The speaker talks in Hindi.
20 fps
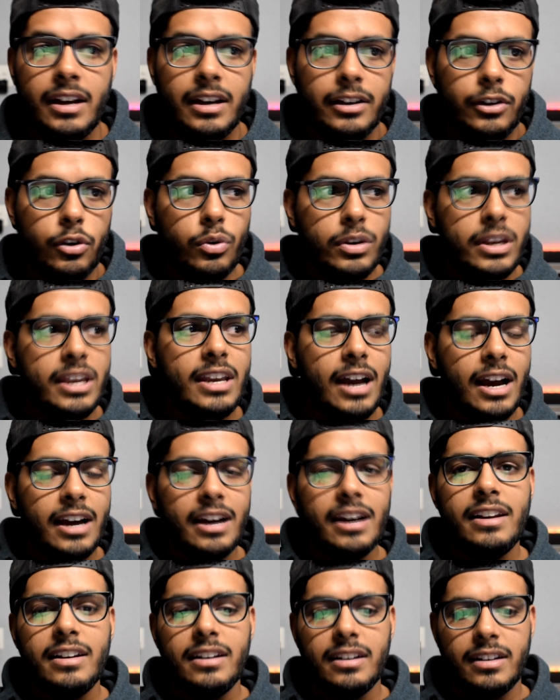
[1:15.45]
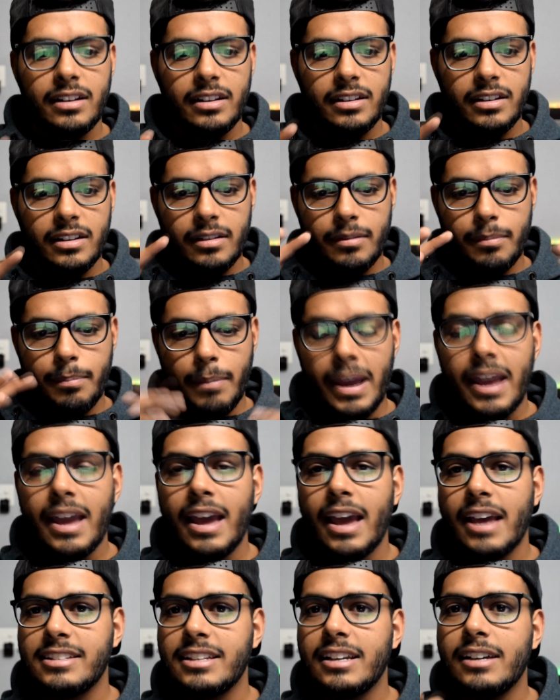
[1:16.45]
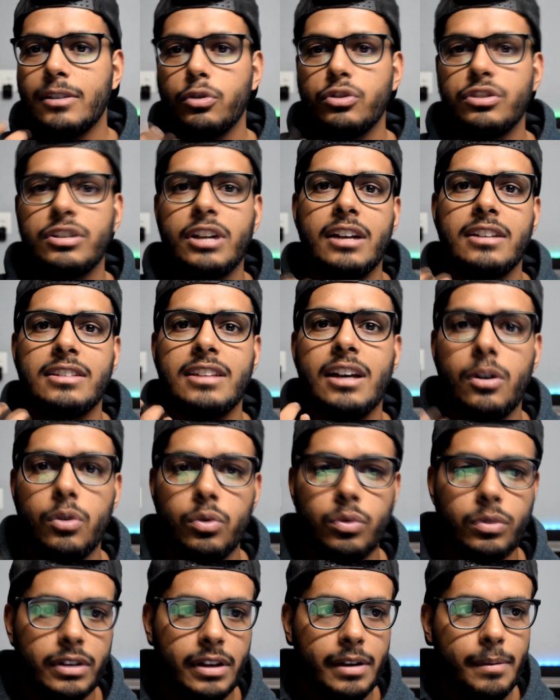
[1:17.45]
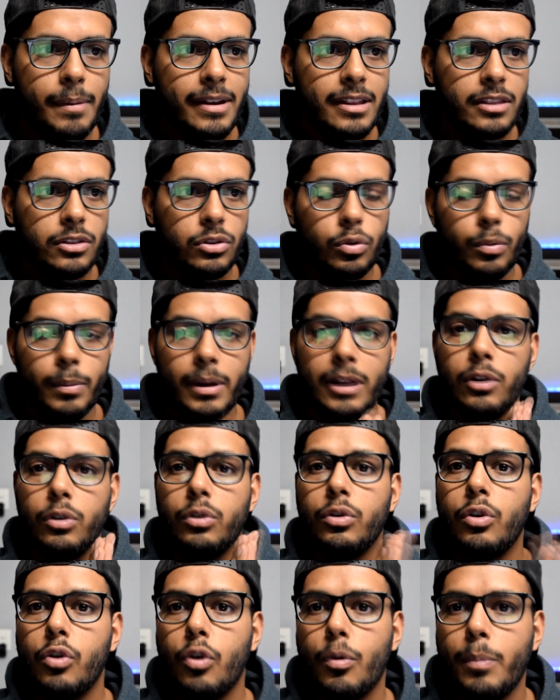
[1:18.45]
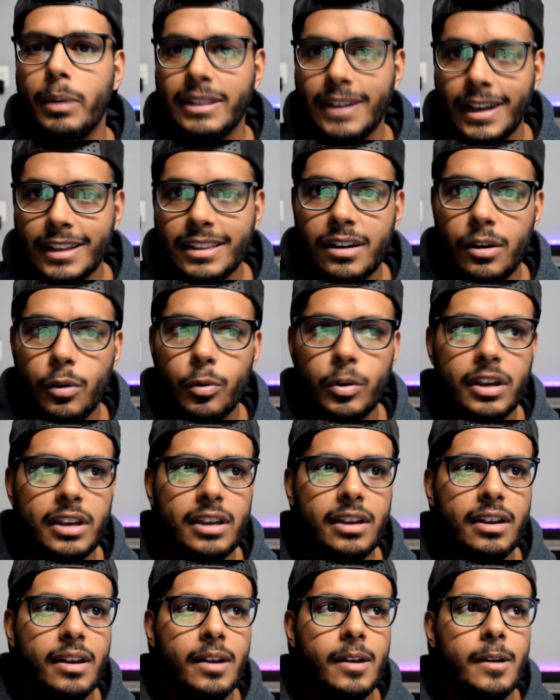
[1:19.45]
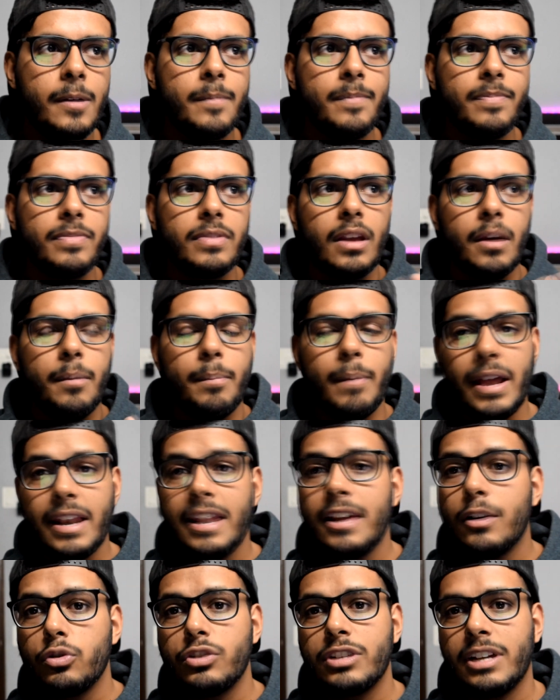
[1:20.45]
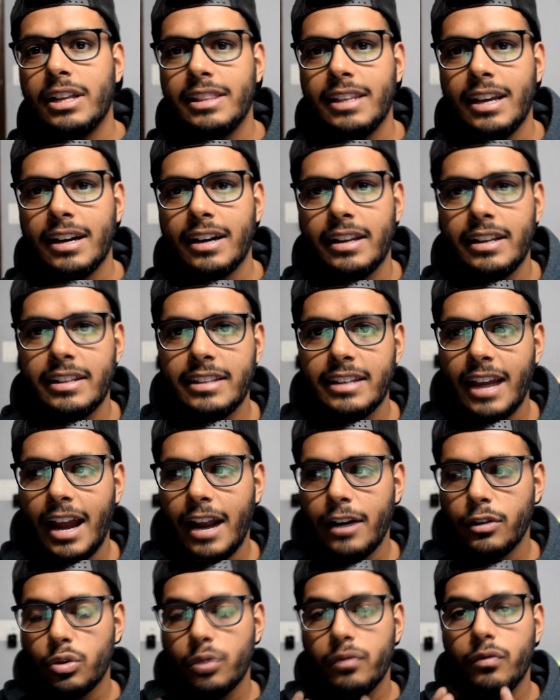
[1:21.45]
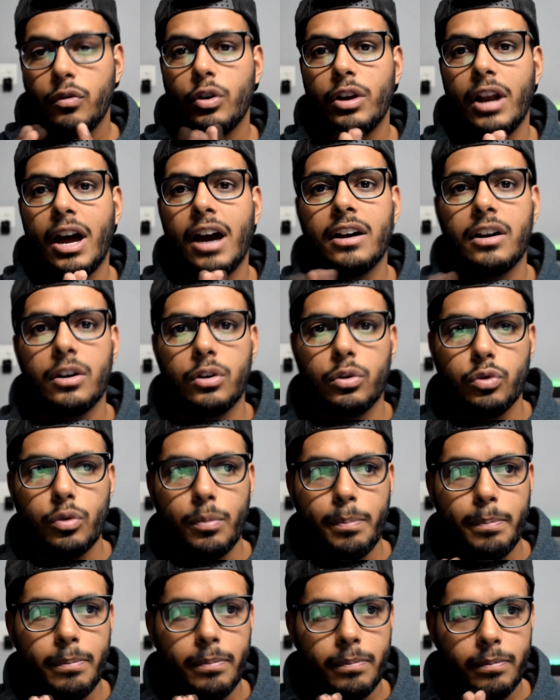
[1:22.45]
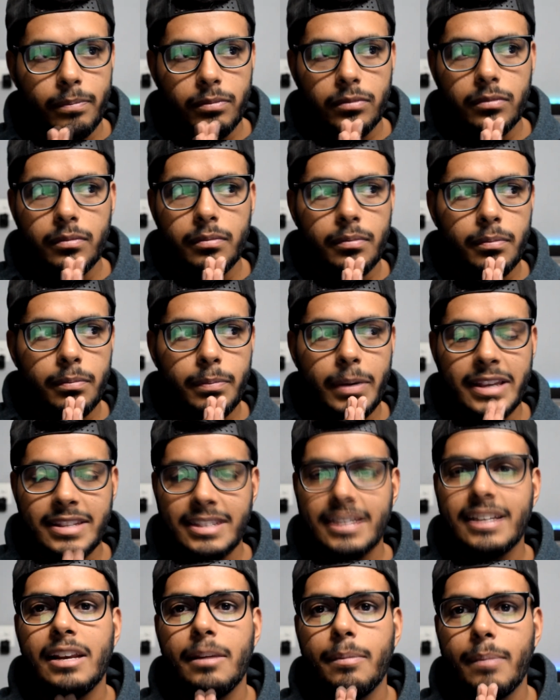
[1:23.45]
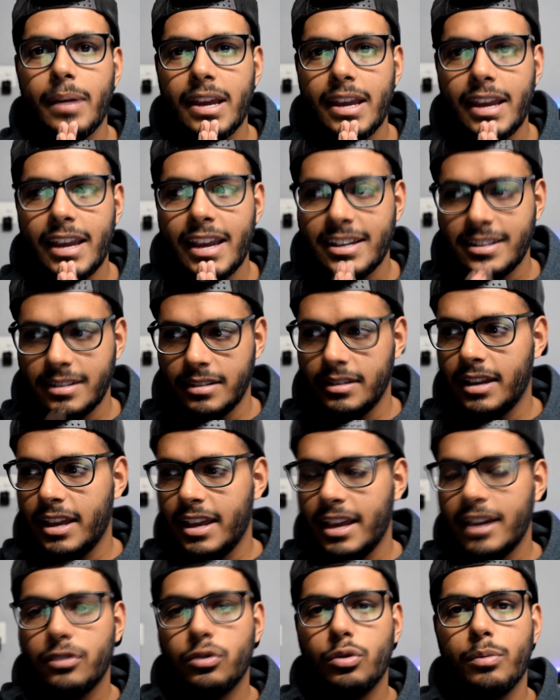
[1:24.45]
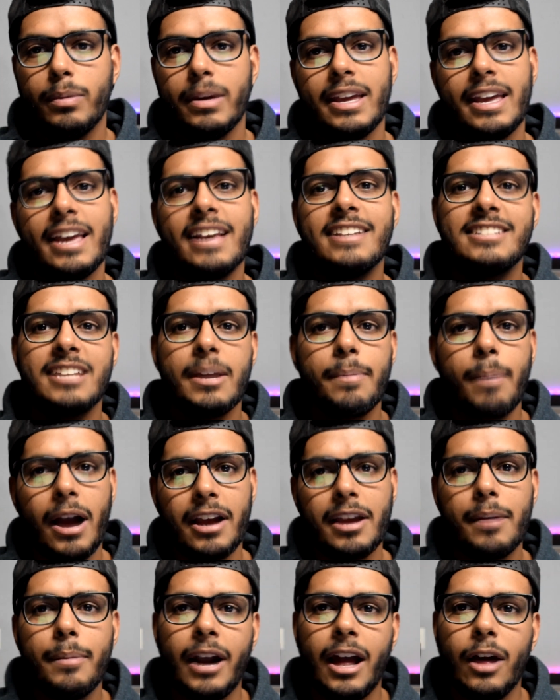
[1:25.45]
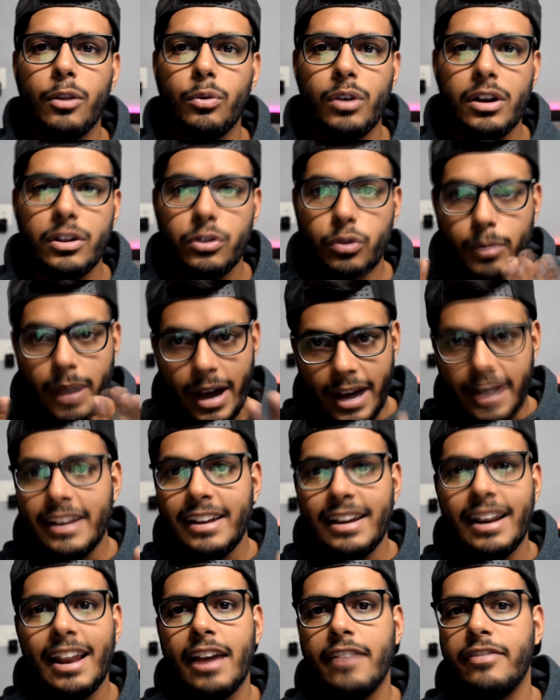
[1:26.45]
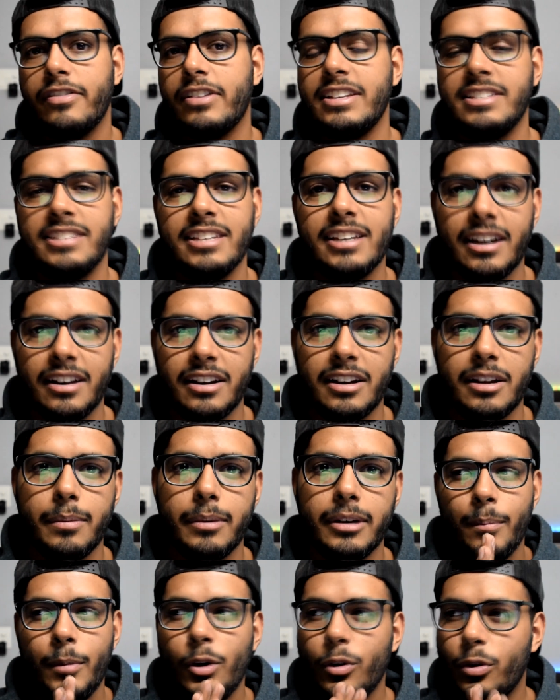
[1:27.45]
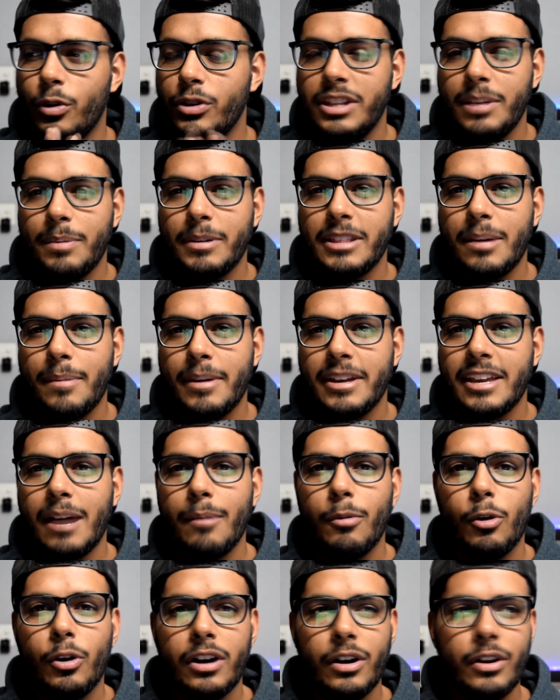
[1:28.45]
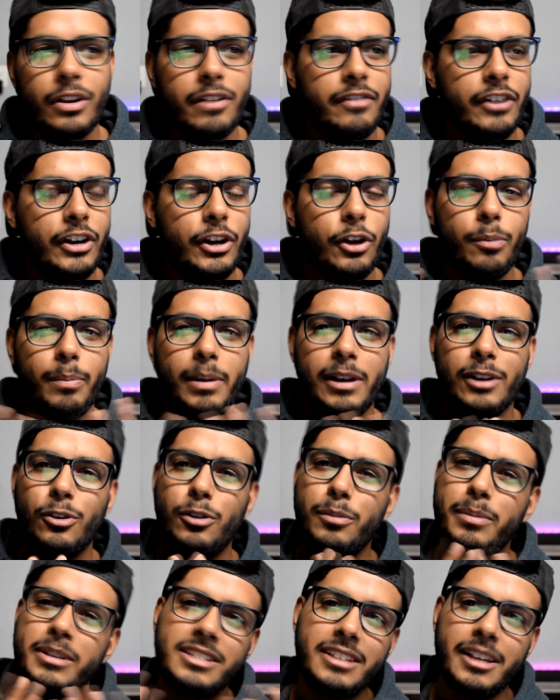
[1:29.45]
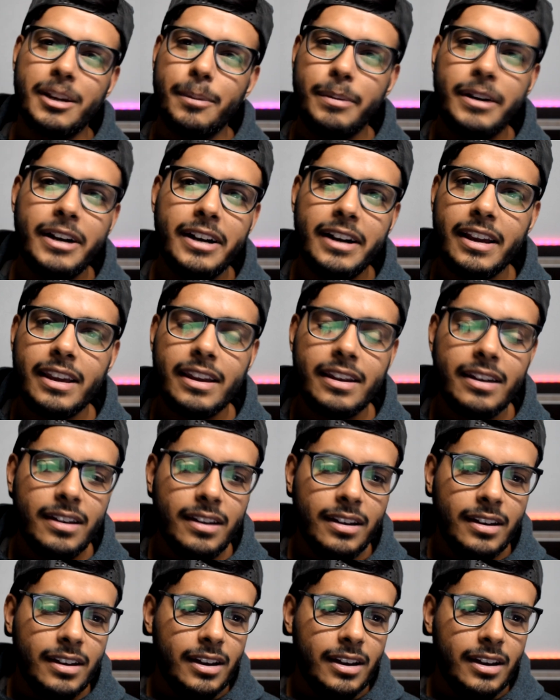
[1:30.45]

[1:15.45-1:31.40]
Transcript: क्योंकि अगर मैं ऐसा कुछ करता हूँ कि मैं तुम्हें लोगों को बताता हूँ कि मैंने कुछ गलतियाँ करी थी एंड तुम वो ना करो तो बेसिकली मैं एक एक तुम्हें एक स्टेप आगे बढ़ा दूंगा तुम्हारी ही लाइफ ईजी करने में मैं खुद नहीं पता मैं क्या बोल रहा हूँ ये वीडियो बिल्कुल भी स्क्रिप्टेड नहीं है